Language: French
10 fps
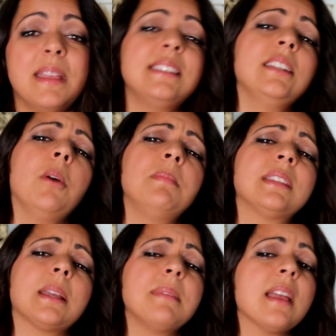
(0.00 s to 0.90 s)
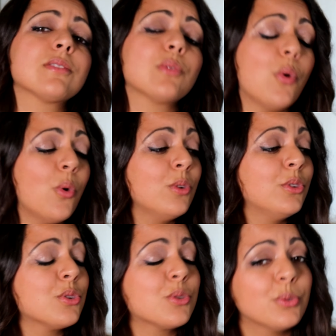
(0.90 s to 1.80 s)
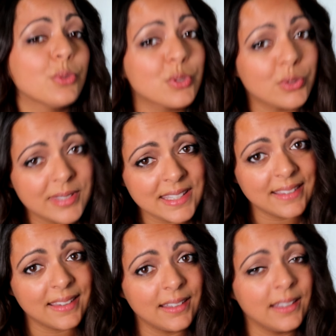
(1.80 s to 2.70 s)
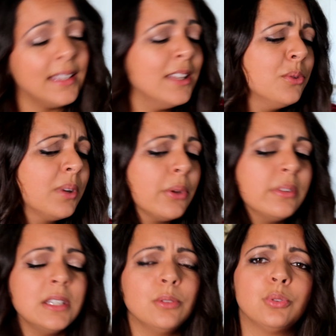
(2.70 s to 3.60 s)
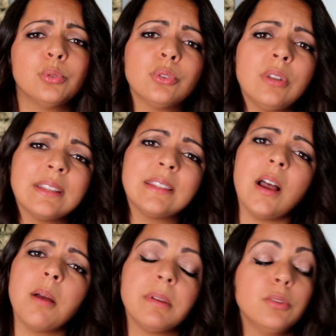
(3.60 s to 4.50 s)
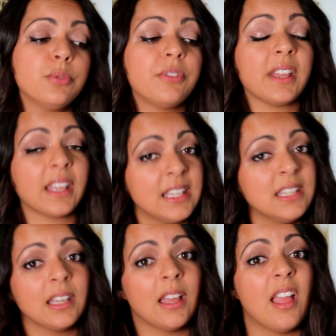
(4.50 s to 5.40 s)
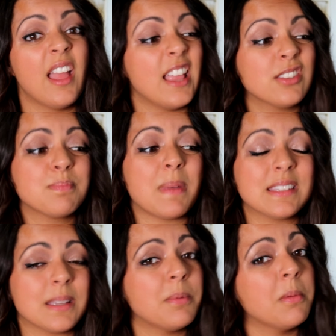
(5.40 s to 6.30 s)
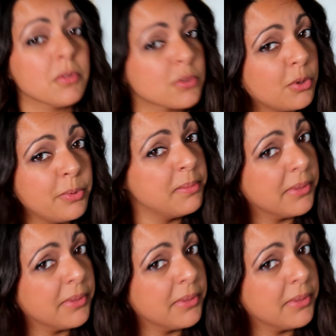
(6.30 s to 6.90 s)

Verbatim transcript: mais il remplit très bien son rôle de jeu de société. Il nous réunit autour de la table et nous fait rire. Est-ce pas simplement ce qu'on lui